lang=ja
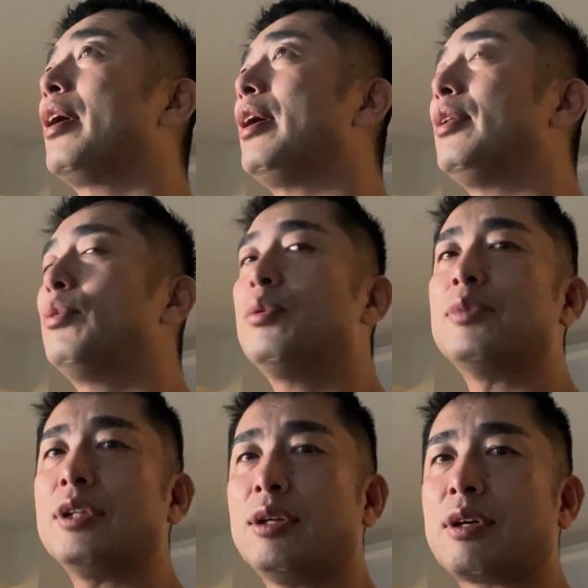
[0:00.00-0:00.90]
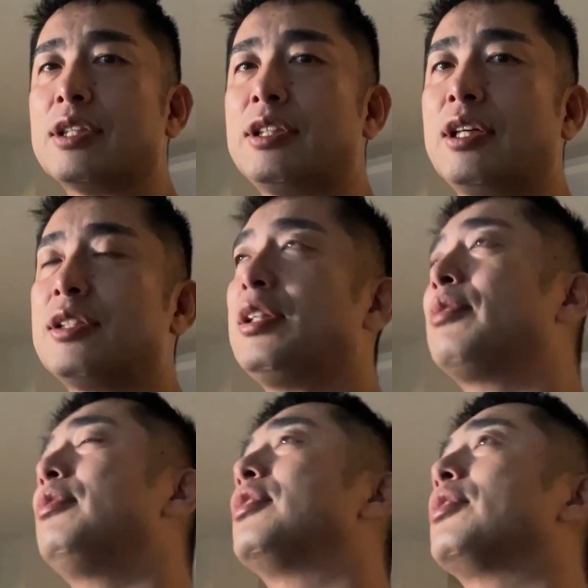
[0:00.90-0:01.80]
えー、脳もねあの活性化してい
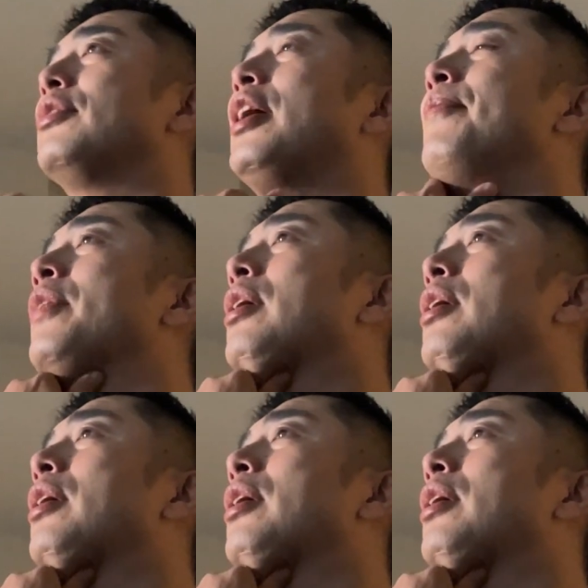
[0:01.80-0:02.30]
くんですよね。